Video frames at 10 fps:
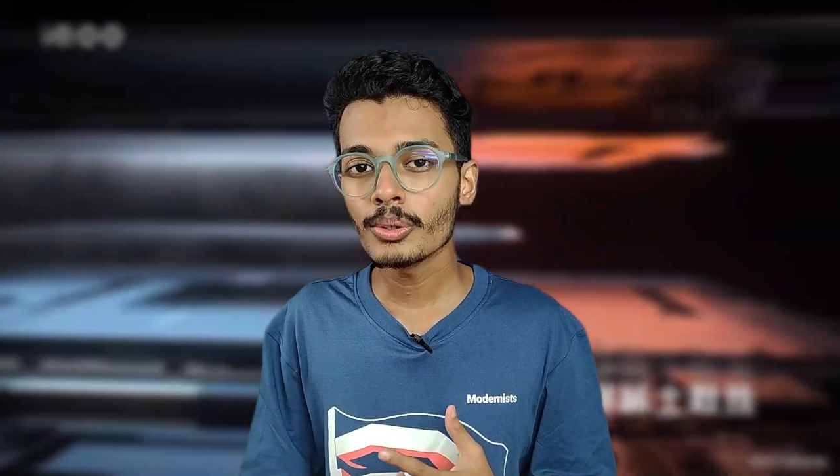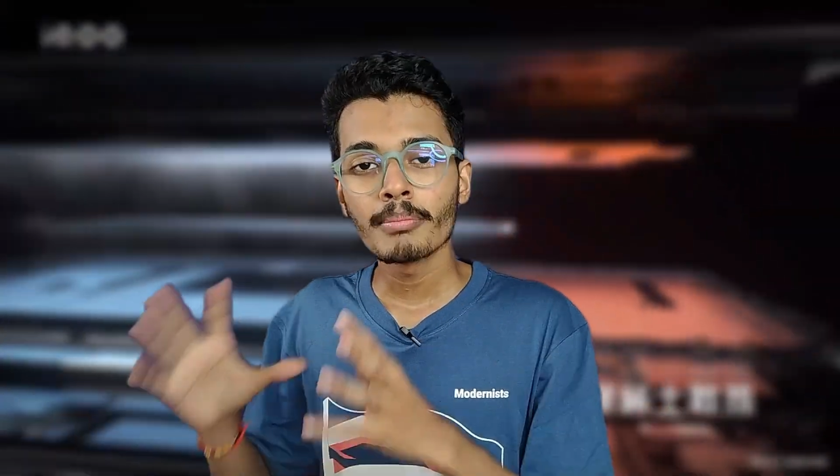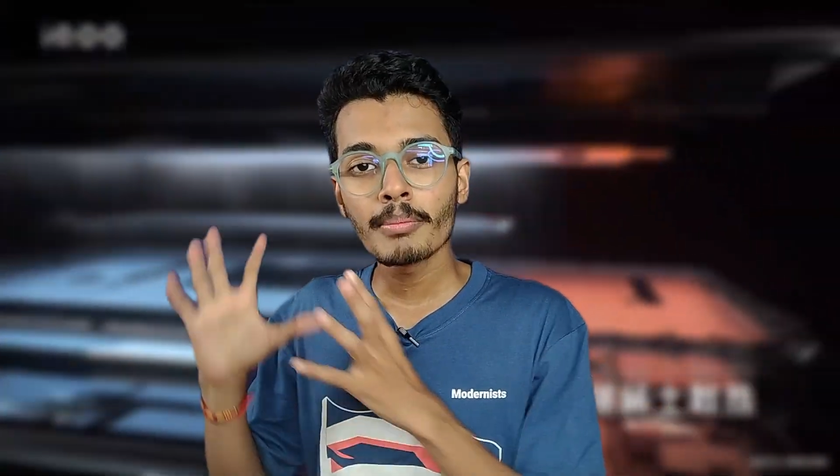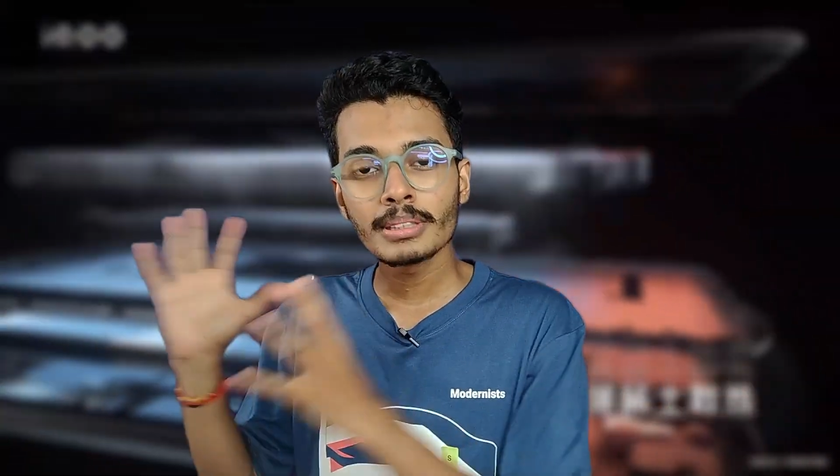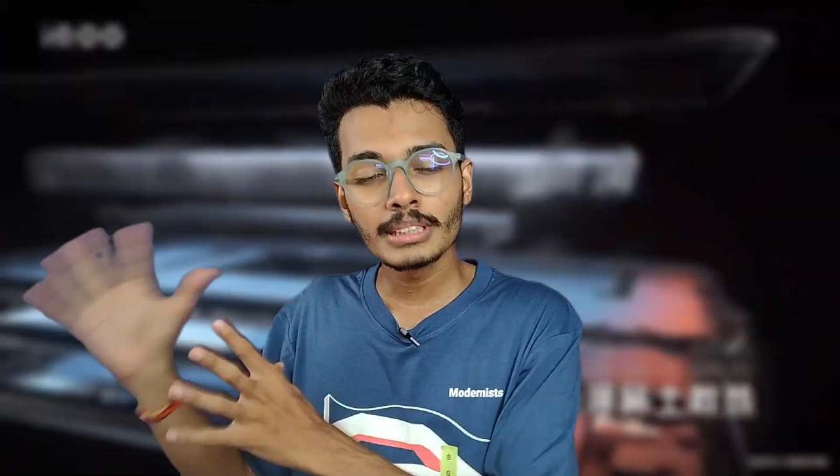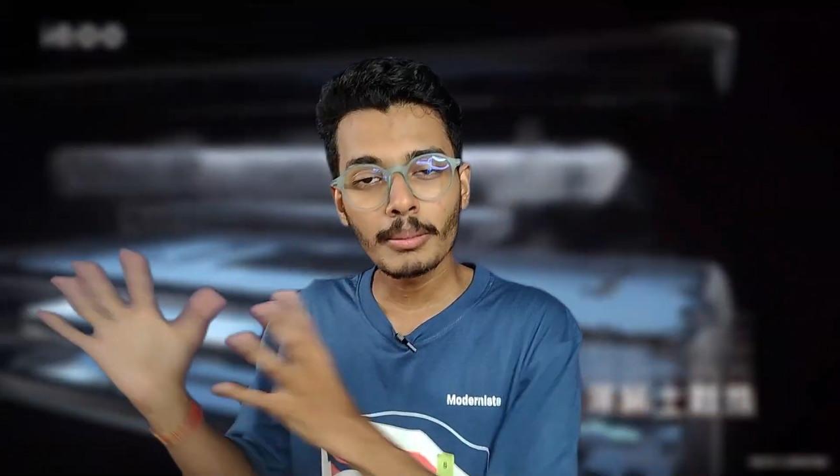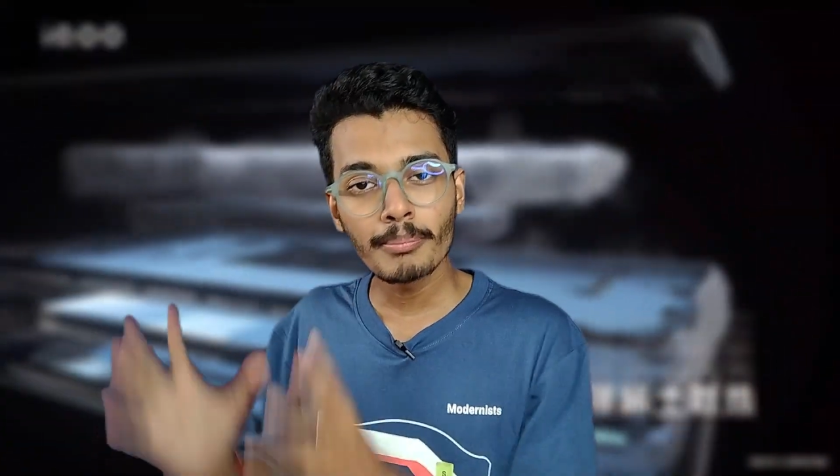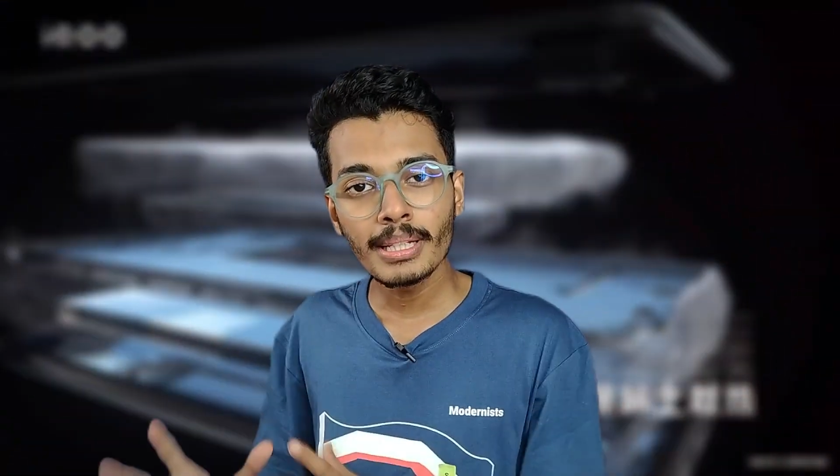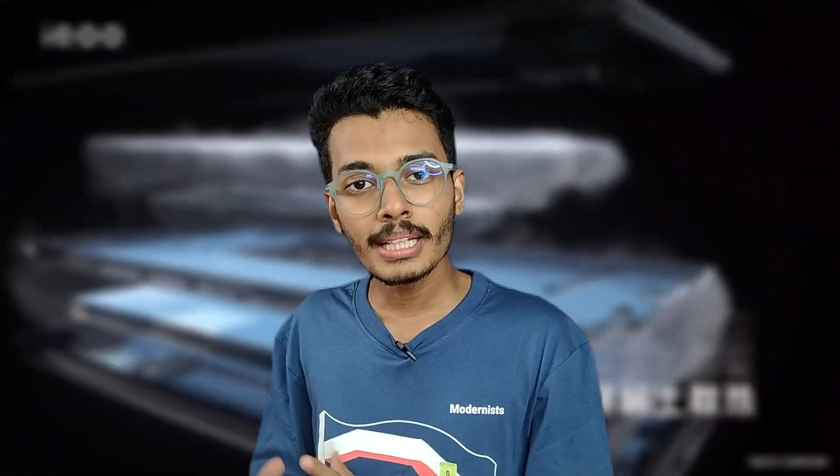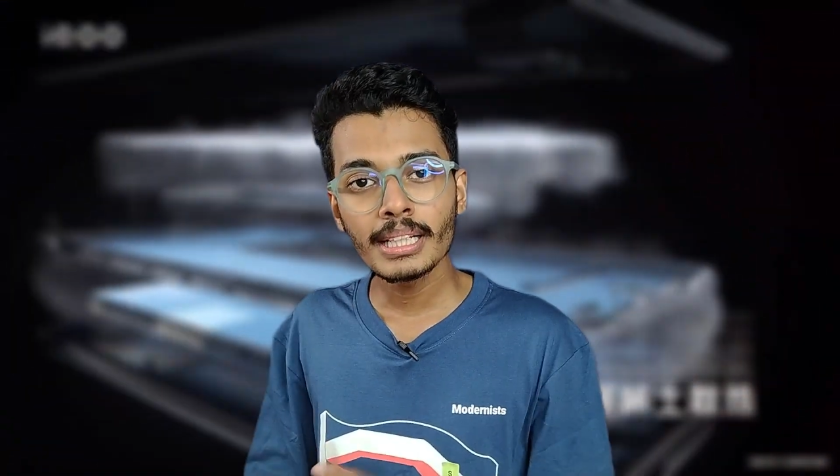मैं बस
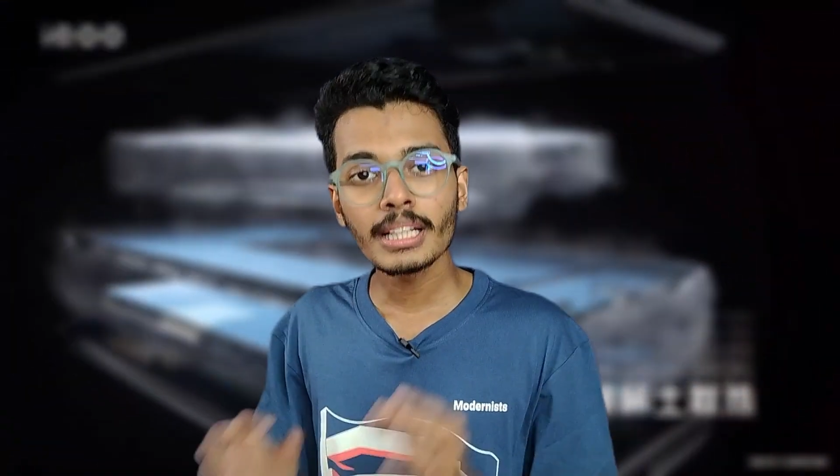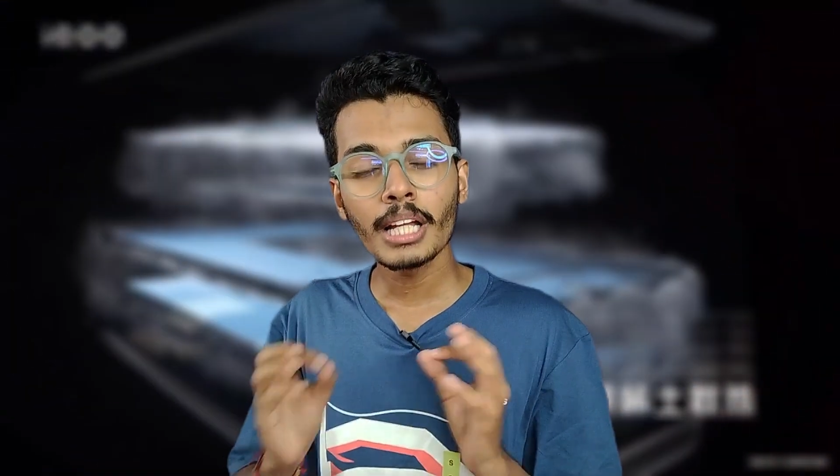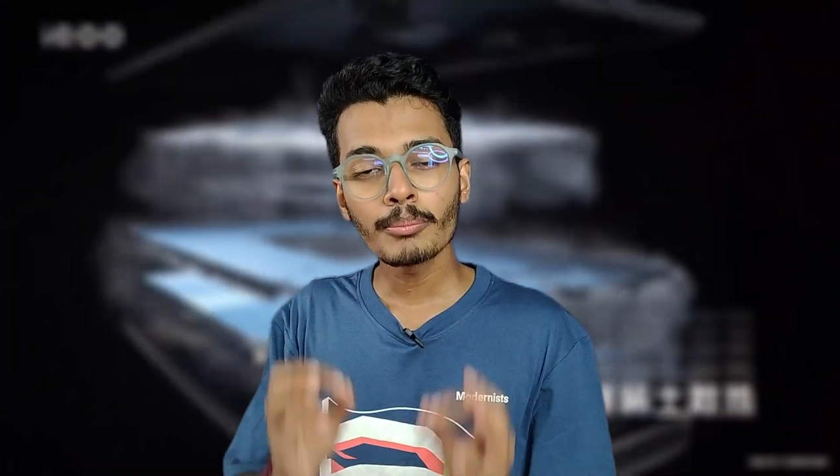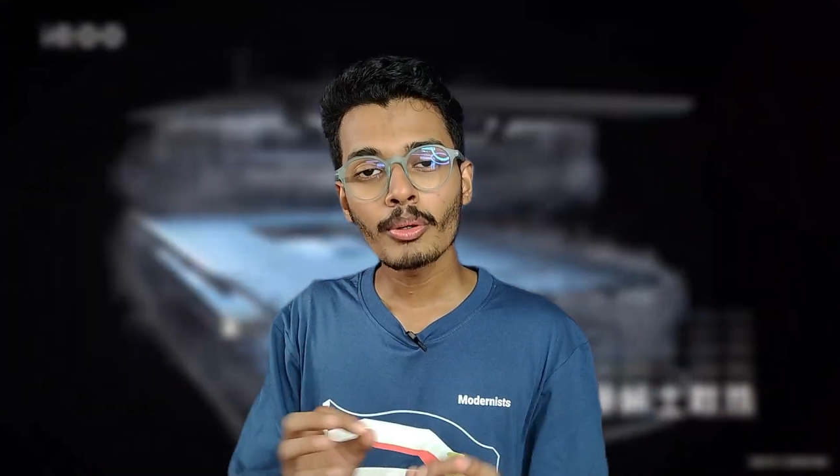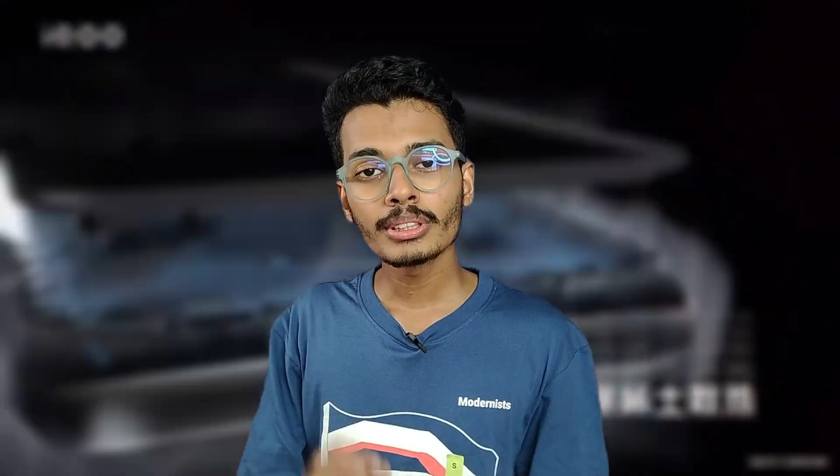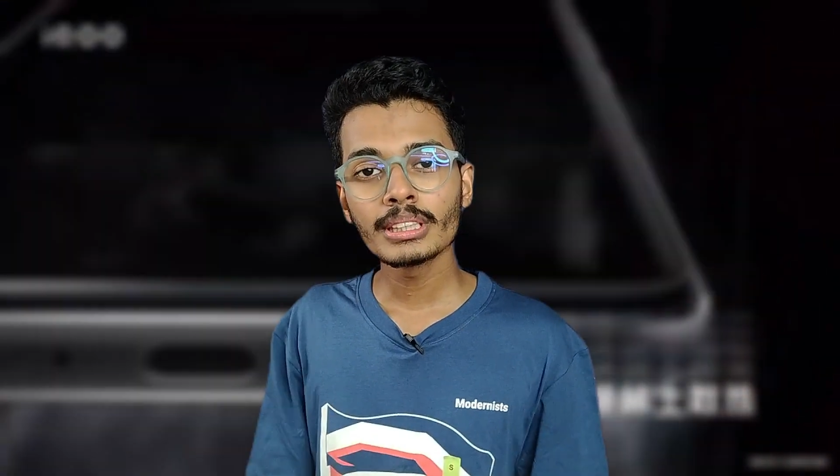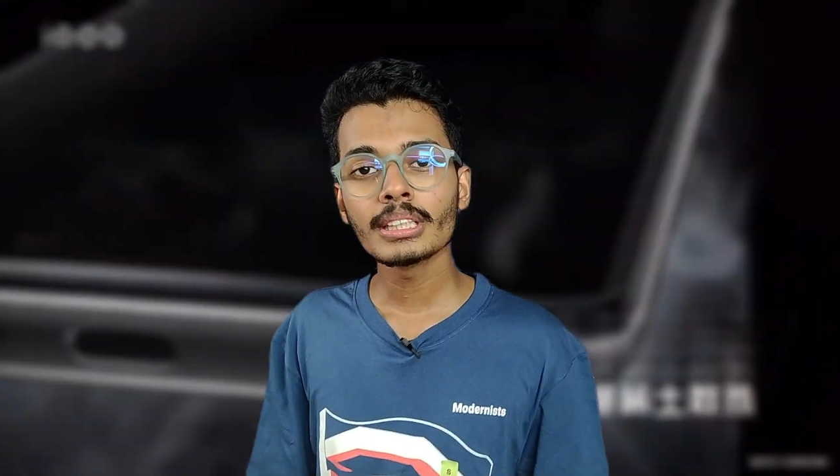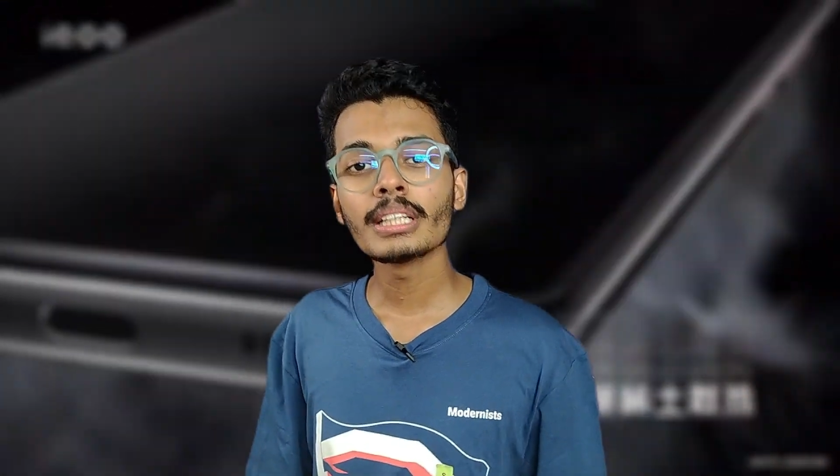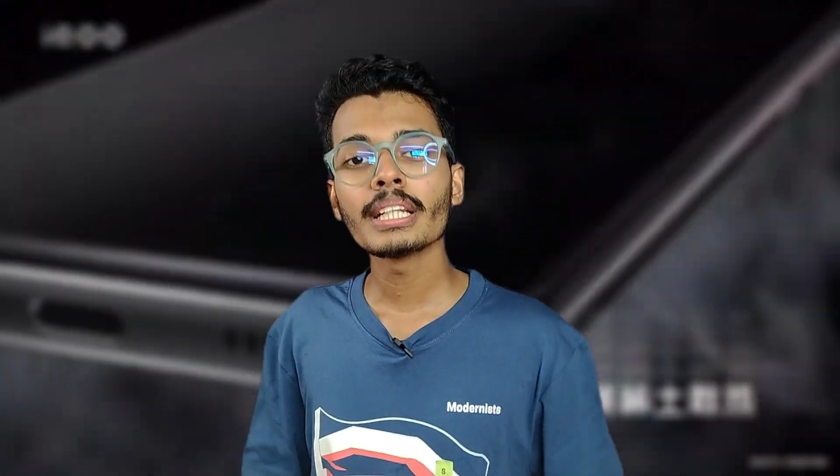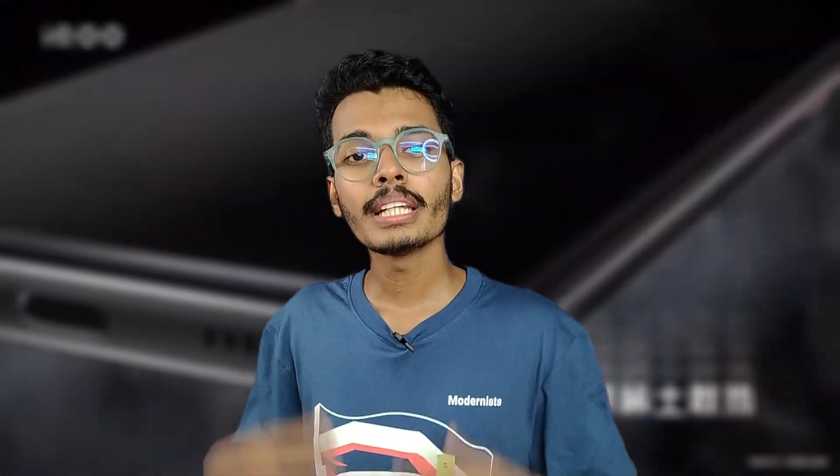डब्बे लेकर अनबॉक्सिंग
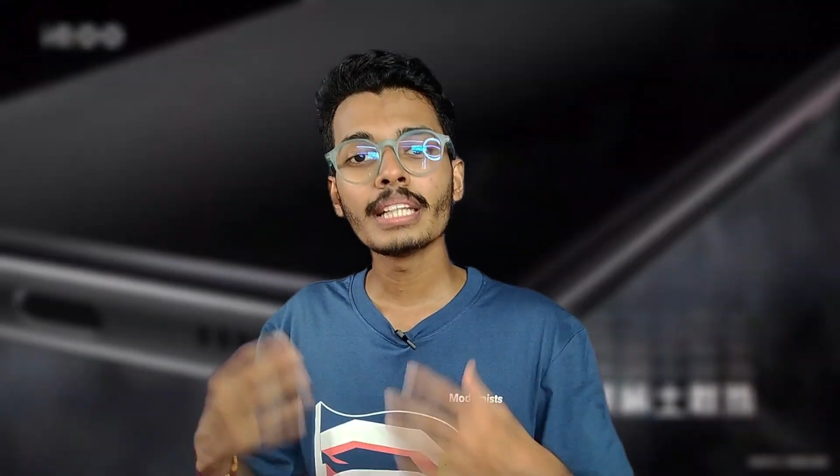करके